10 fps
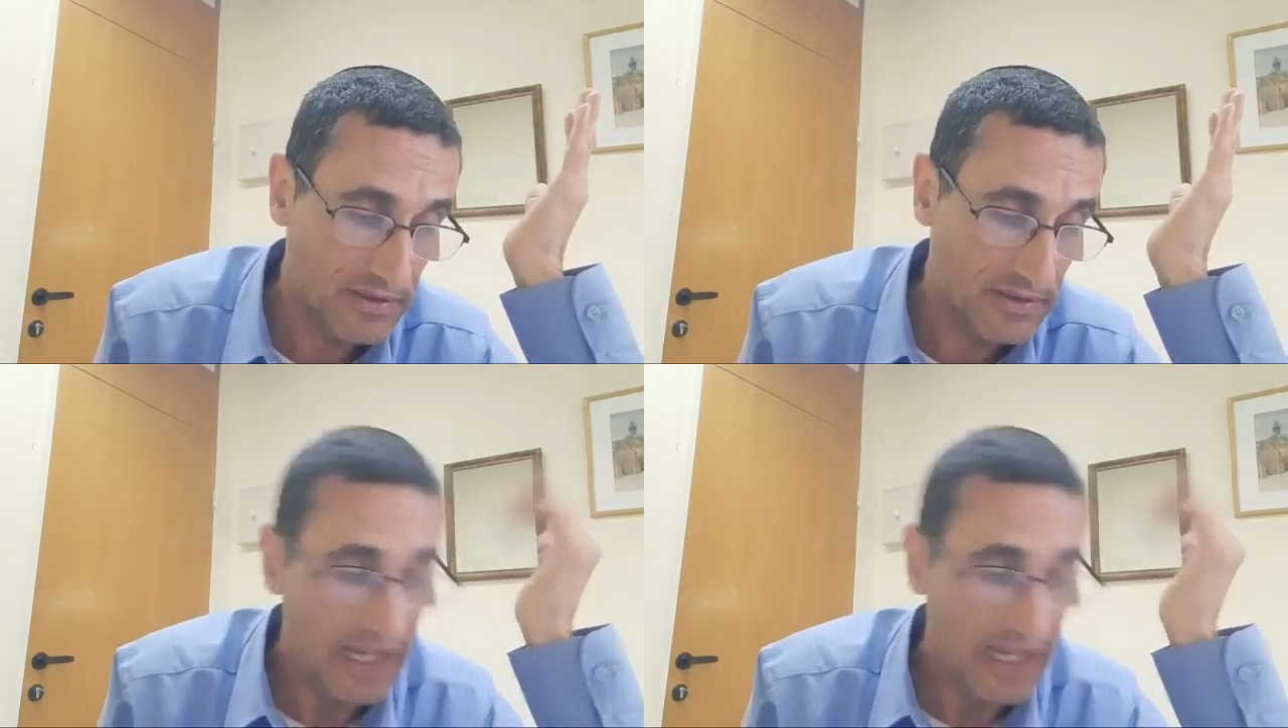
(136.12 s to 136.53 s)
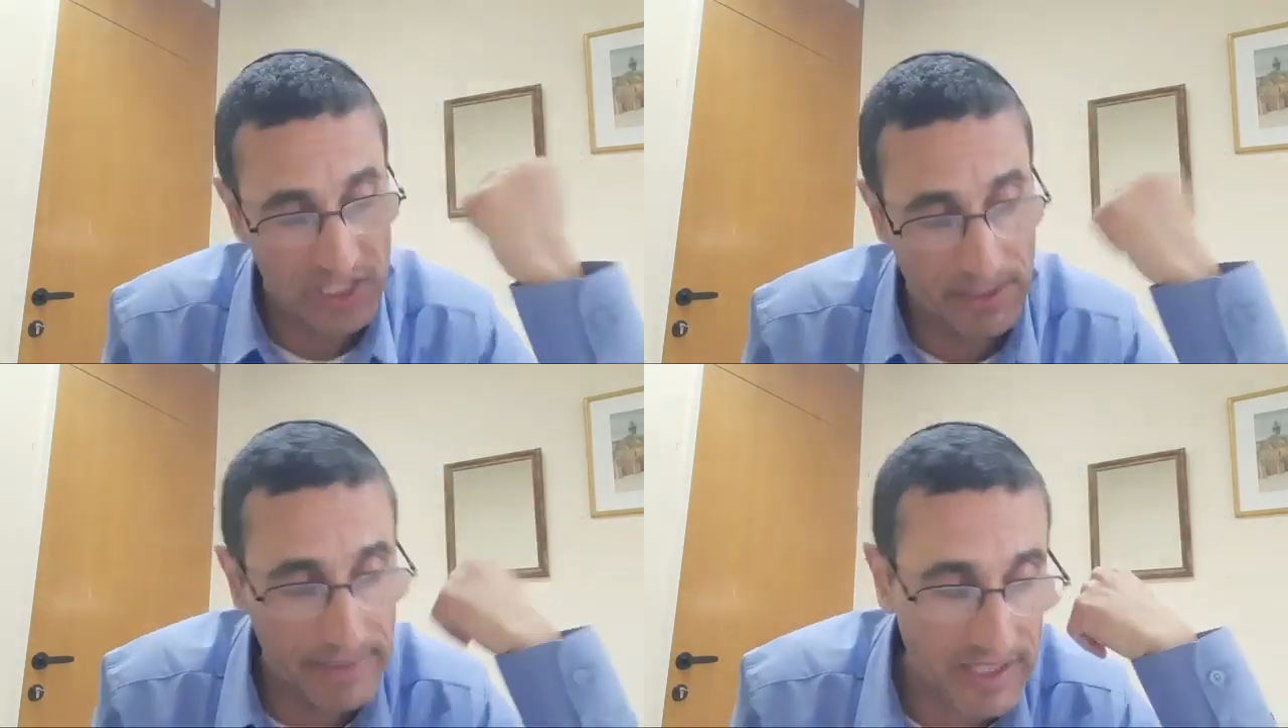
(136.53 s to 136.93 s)

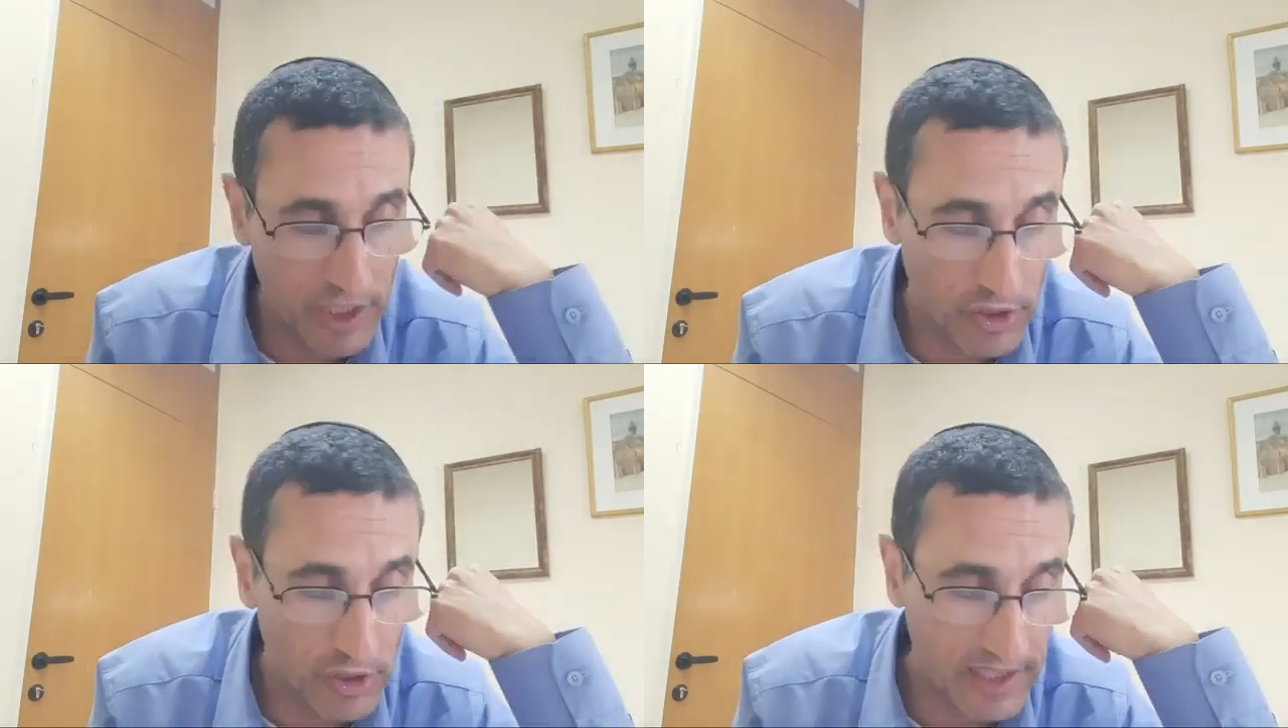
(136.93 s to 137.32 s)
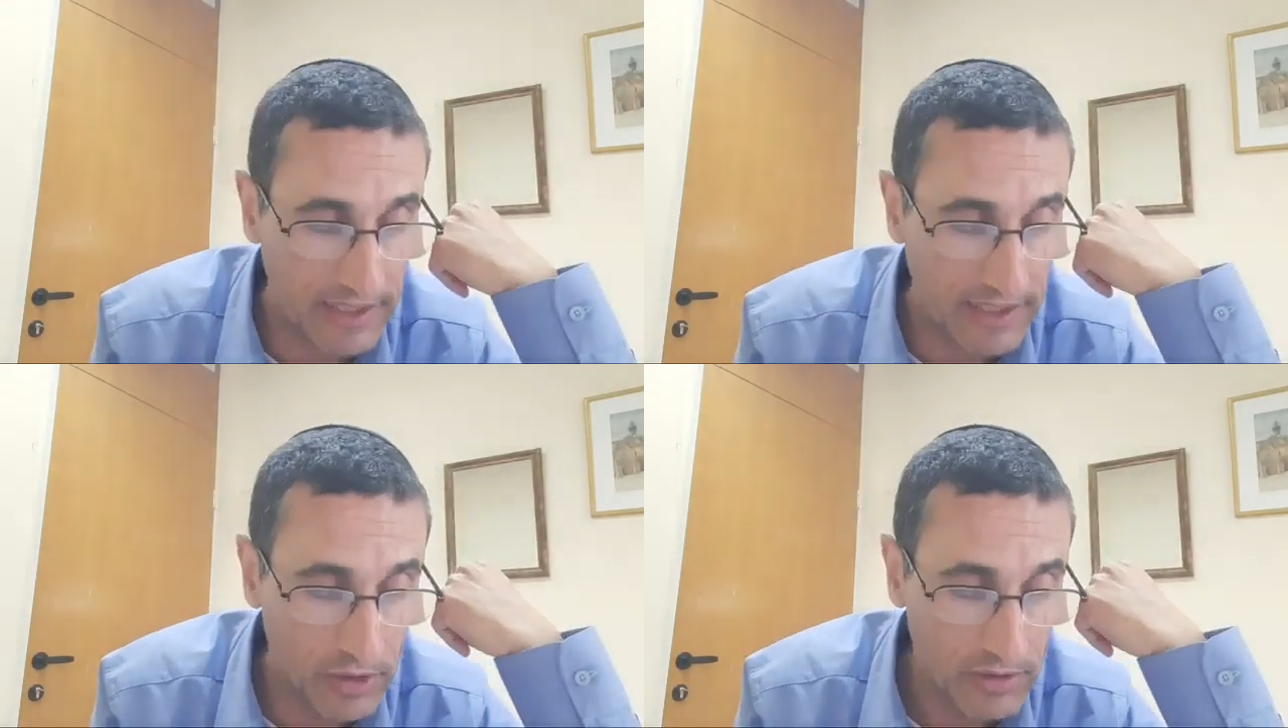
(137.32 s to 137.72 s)
Hashem es quien nos
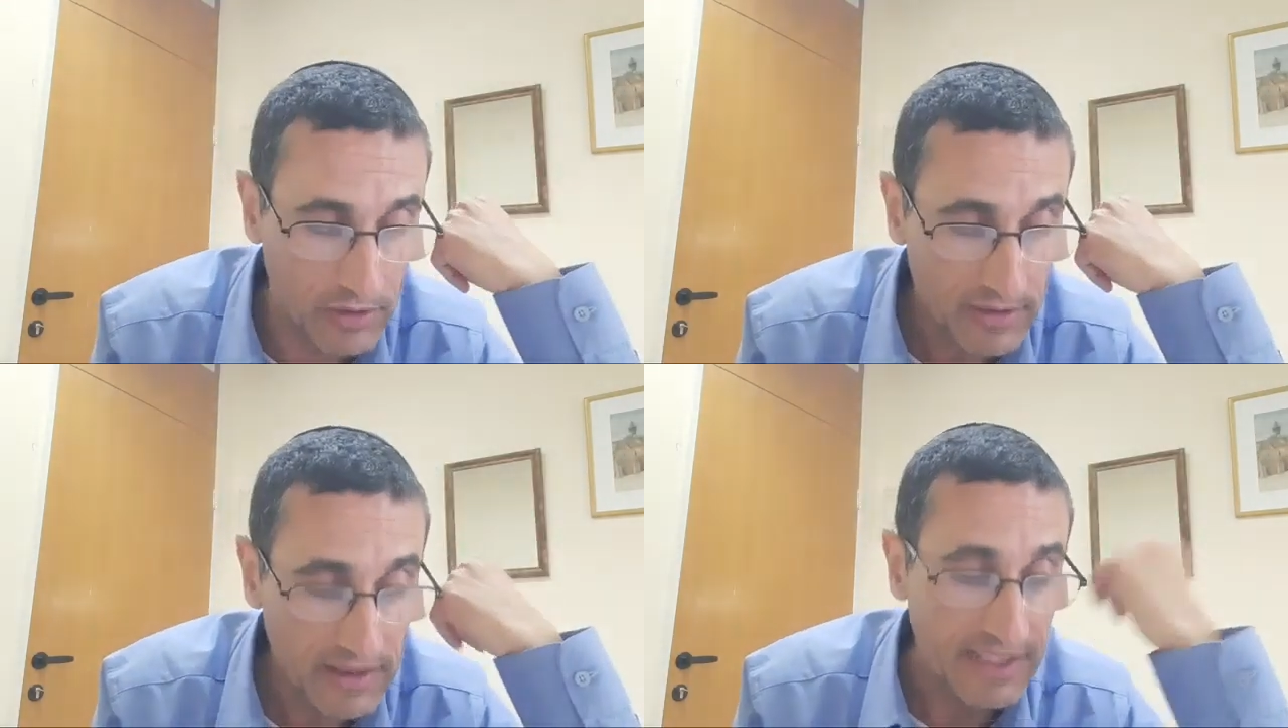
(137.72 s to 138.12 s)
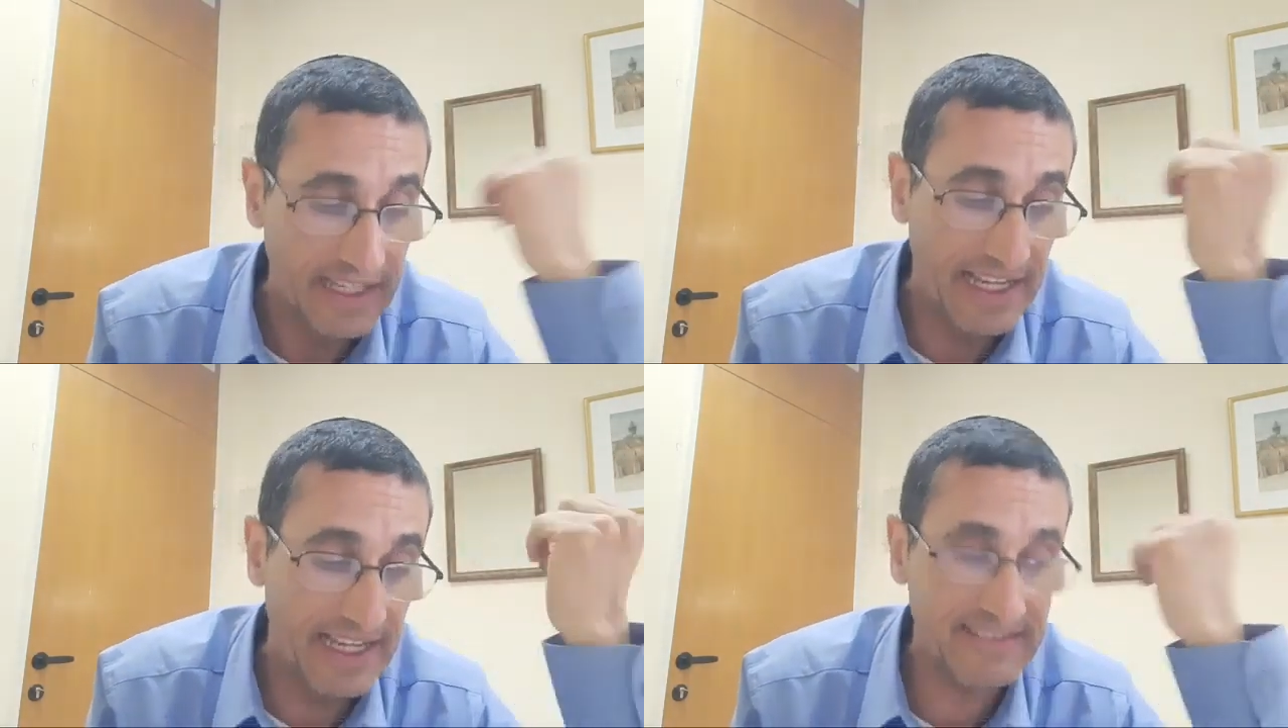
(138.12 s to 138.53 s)
rescató. Es